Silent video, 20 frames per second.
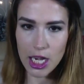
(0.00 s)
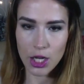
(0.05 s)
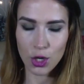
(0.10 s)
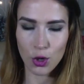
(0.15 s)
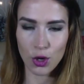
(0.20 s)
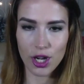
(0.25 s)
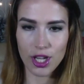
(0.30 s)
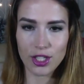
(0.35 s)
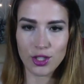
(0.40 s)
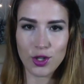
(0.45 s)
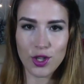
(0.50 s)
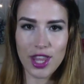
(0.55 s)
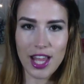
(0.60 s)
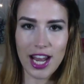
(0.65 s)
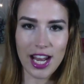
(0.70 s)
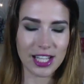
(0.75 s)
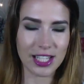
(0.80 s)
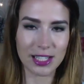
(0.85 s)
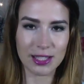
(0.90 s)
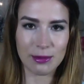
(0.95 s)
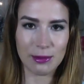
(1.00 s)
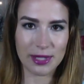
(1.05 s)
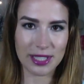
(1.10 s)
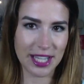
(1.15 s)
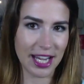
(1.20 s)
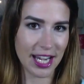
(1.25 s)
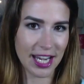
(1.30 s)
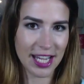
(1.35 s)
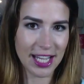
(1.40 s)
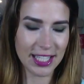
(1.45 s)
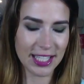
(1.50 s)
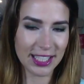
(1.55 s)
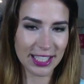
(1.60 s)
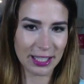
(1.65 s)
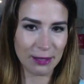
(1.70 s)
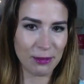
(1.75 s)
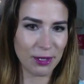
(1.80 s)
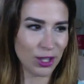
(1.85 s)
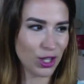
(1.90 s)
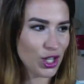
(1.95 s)
y con eso de las mascarillas y
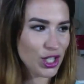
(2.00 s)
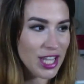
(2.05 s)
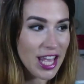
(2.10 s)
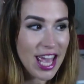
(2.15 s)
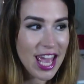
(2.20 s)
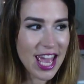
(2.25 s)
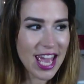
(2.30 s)
tratamientos.